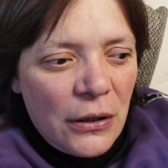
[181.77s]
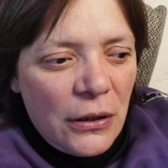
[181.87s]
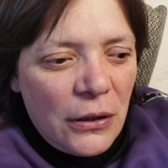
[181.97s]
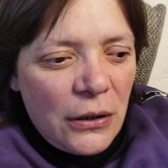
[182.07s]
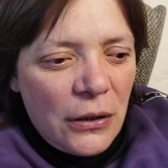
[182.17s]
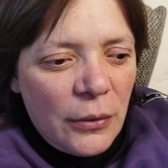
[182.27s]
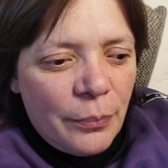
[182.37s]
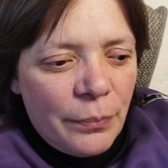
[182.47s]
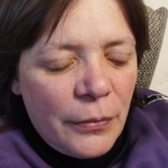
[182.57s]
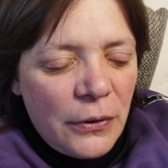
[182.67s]
и
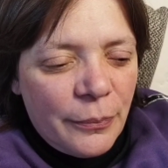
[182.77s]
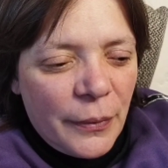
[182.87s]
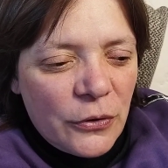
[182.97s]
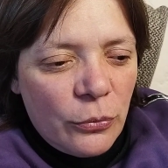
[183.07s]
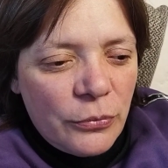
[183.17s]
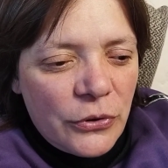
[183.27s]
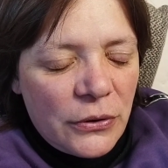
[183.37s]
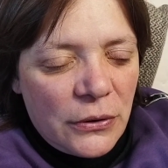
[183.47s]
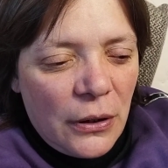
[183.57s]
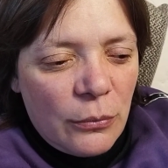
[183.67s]
потом
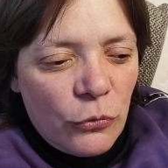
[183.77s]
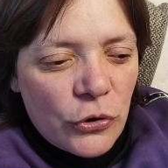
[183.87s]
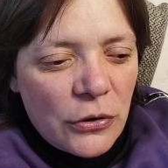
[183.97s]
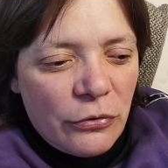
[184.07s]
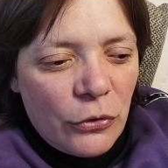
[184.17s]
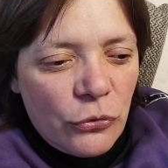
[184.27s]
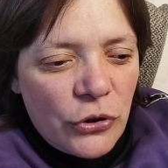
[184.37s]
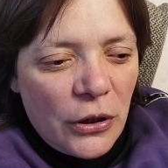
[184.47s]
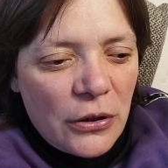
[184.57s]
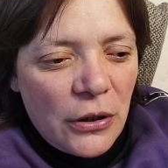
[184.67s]
так можно
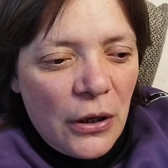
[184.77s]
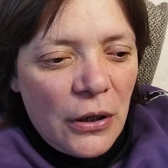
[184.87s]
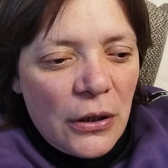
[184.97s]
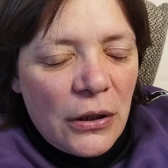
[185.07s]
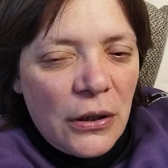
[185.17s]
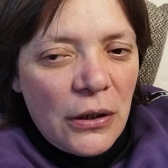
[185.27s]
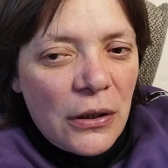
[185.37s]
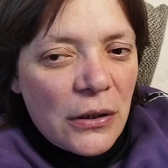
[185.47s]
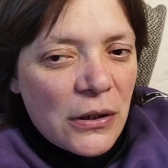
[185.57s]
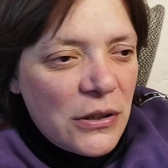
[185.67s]
включать.
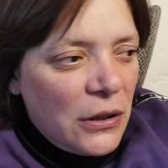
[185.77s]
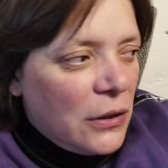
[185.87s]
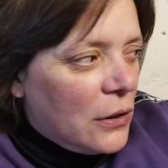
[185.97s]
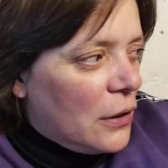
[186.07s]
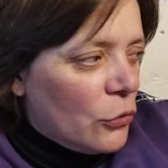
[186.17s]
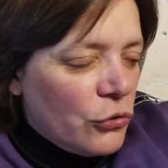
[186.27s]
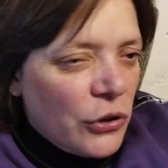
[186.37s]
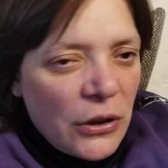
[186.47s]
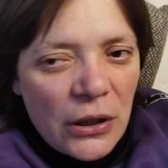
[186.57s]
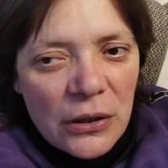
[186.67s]
И розеток,
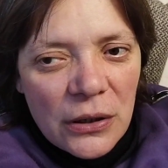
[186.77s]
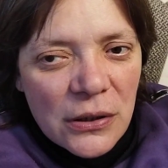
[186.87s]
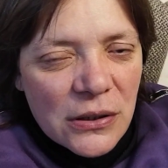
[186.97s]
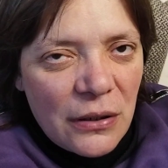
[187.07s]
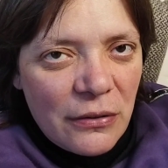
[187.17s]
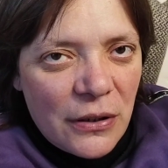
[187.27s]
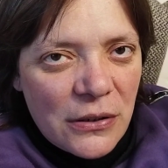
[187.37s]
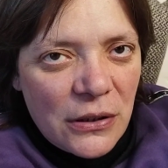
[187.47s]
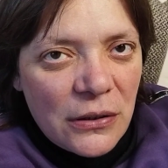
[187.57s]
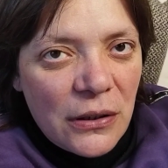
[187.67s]
короче, нет, надо ставить
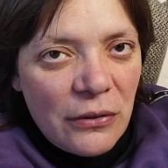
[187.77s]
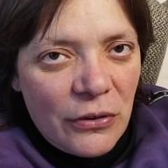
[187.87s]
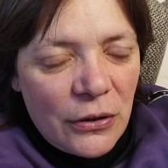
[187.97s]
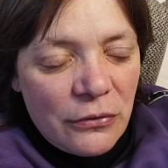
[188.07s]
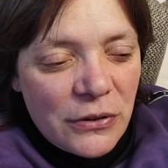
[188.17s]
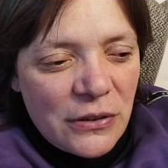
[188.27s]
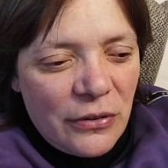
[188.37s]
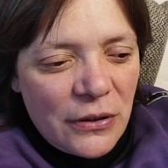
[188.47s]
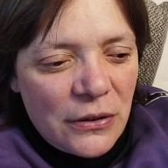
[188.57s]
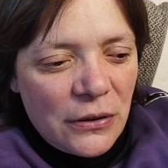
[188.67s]
розетку, надо
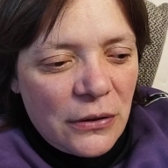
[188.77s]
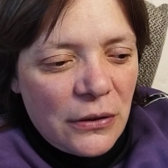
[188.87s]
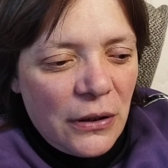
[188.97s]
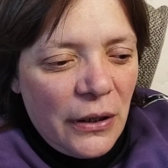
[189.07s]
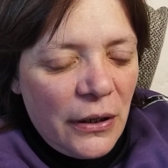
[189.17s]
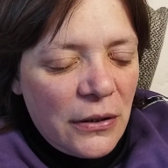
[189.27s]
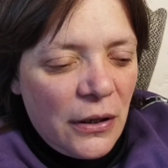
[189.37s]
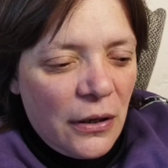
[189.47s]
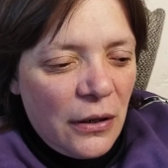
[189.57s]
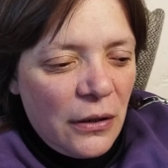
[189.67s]
вызывать э,
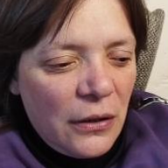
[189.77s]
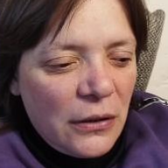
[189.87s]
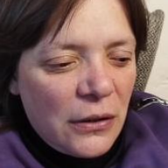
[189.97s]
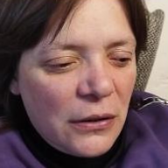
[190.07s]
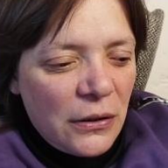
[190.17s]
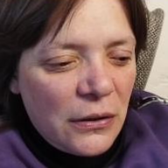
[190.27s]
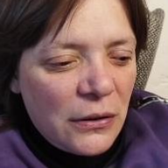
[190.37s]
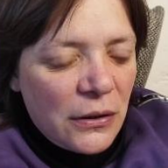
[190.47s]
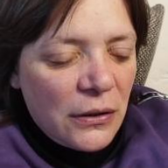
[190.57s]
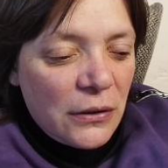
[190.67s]
электрика и
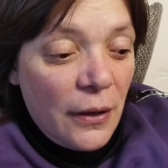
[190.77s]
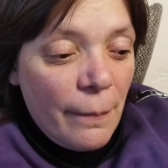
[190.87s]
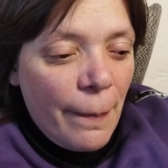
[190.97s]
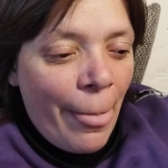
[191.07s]
тра-та-та, тра-та-та.